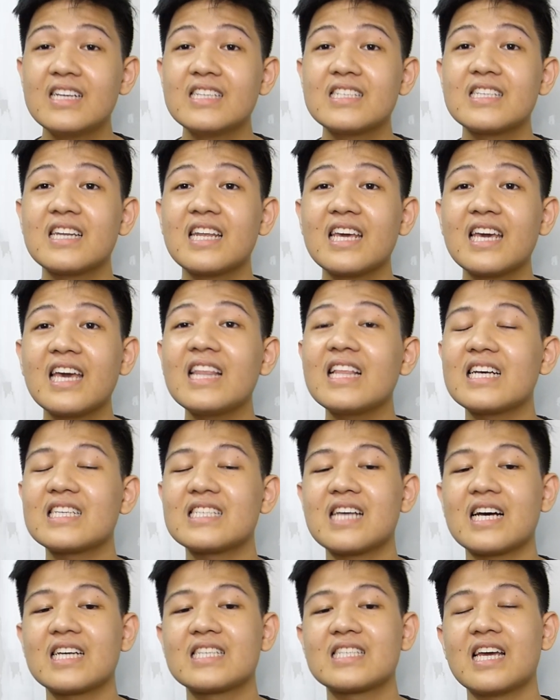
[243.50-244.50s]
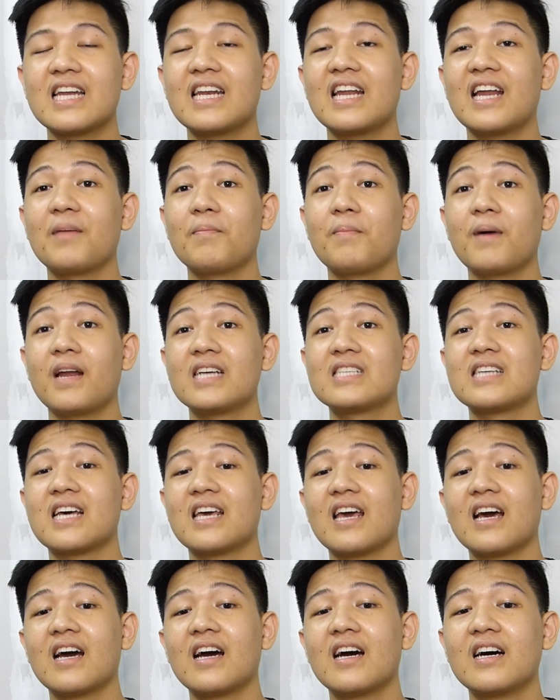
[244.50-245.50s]
Sedikit kesaksian daripada
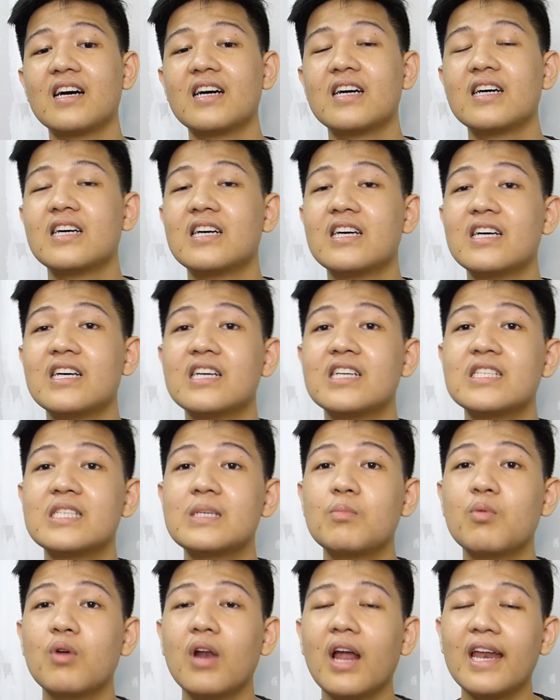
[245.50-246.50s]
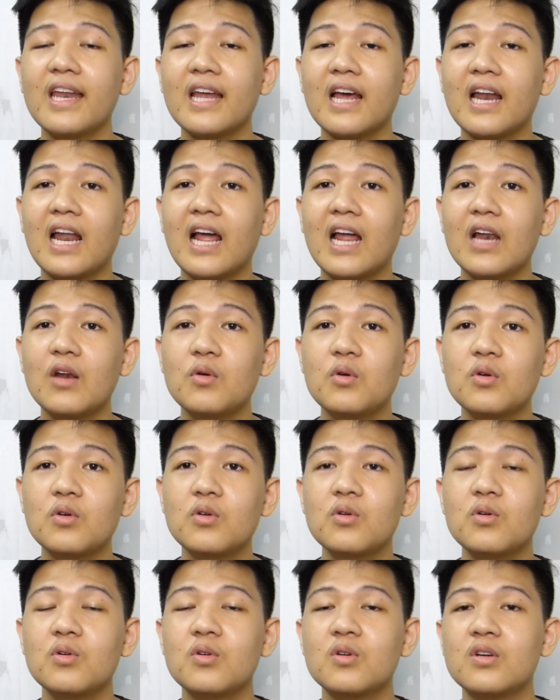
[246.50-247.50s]
saya, sebulan yang lalu
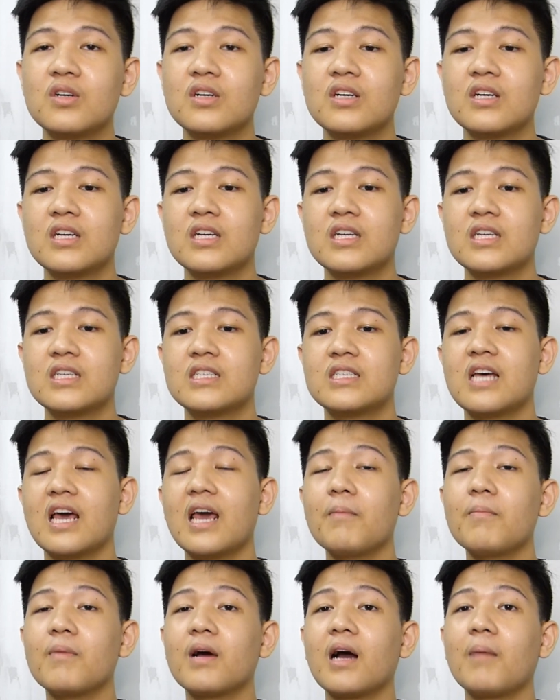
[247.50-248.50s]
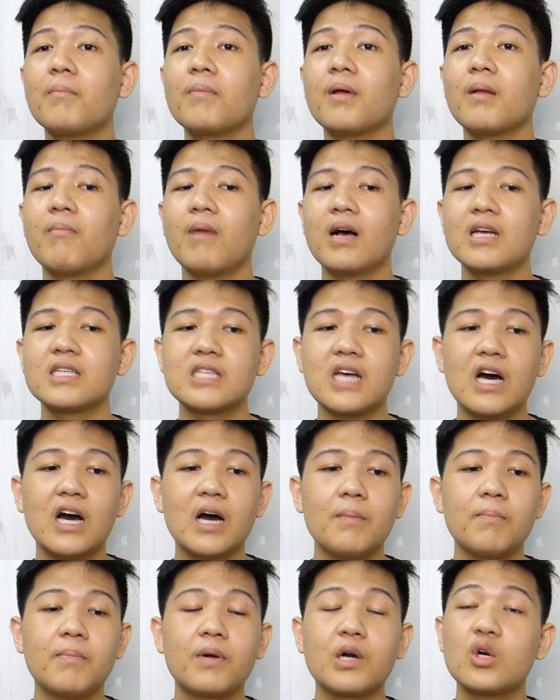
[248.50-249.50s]
saya mengambil
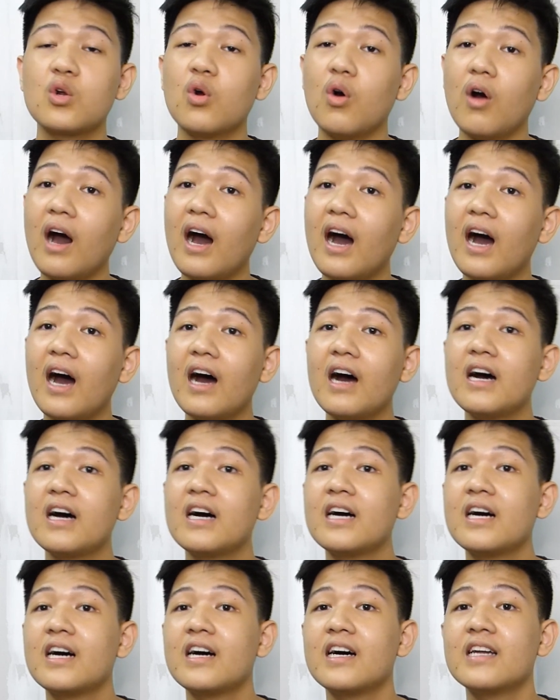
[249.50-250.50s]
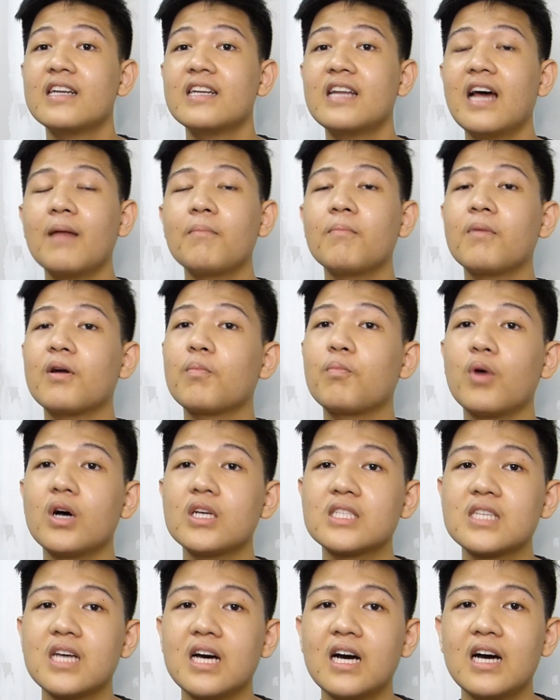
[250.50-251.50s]
masa berdoa dan
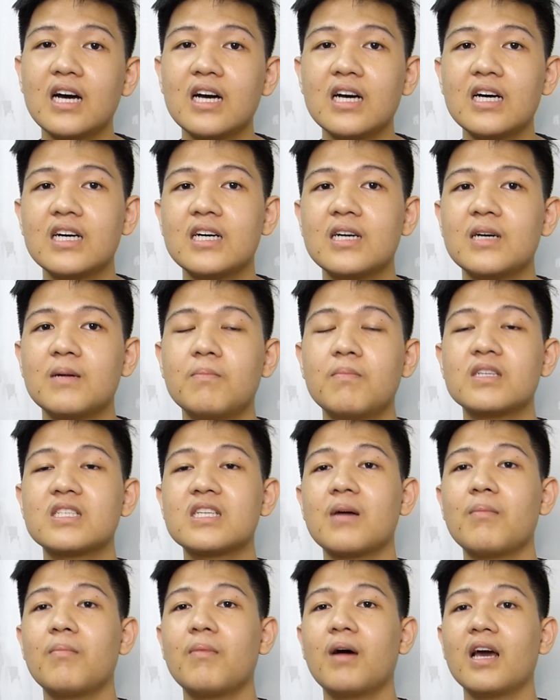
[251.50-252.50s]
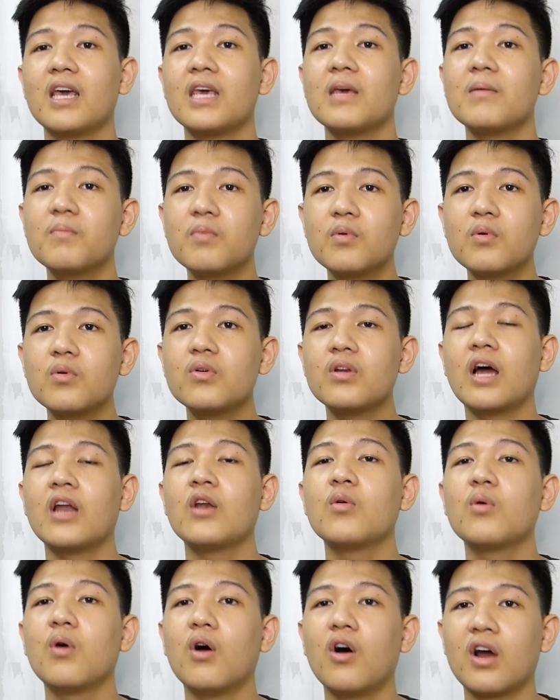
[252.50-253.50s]
berpuasa bersama ibu
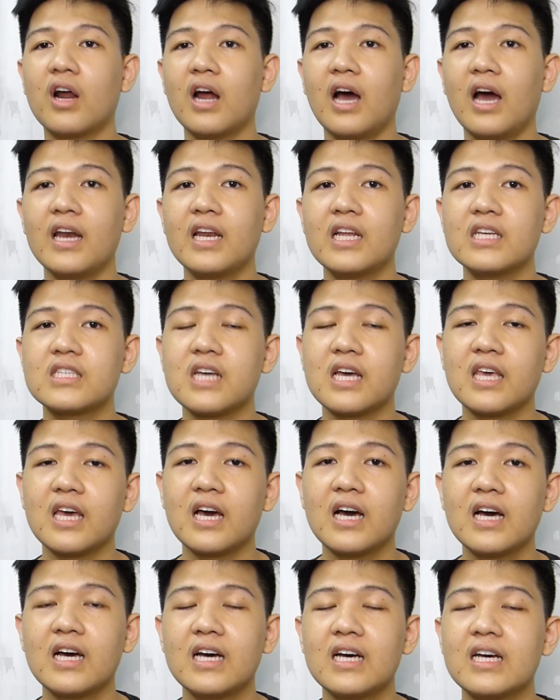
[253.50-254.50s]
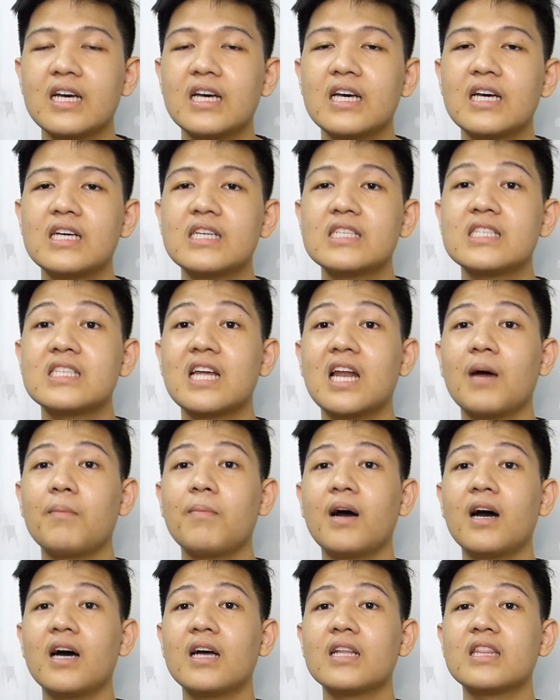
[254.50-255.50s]
dan dua orang adik saya
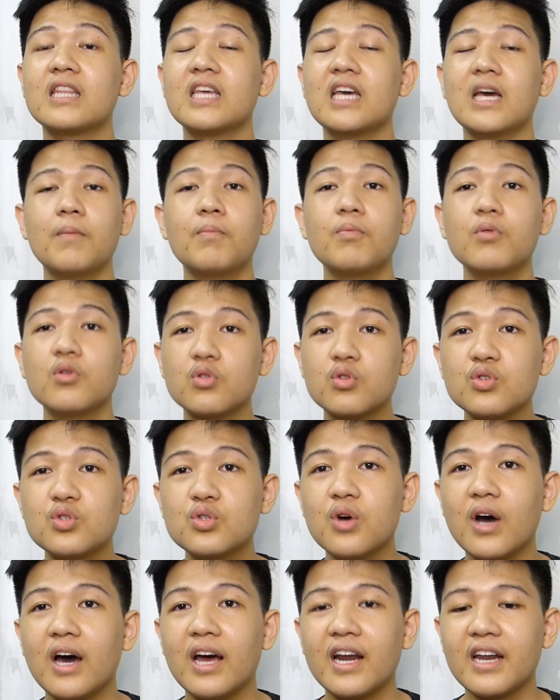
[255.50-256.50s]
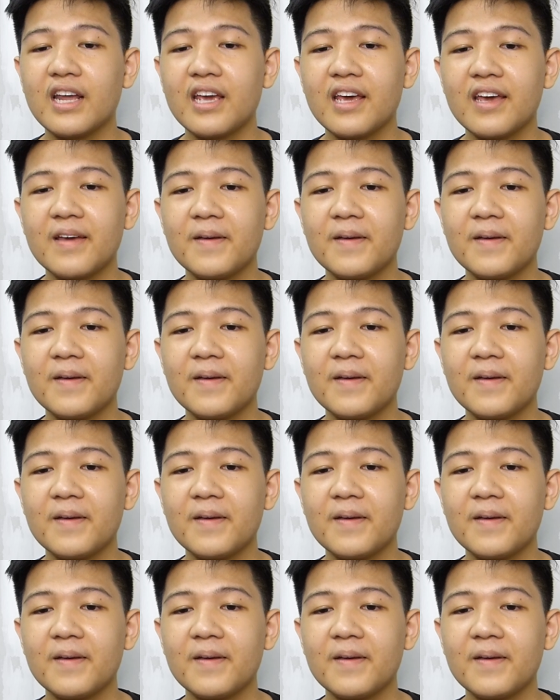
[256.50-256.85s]
selama 37 hari.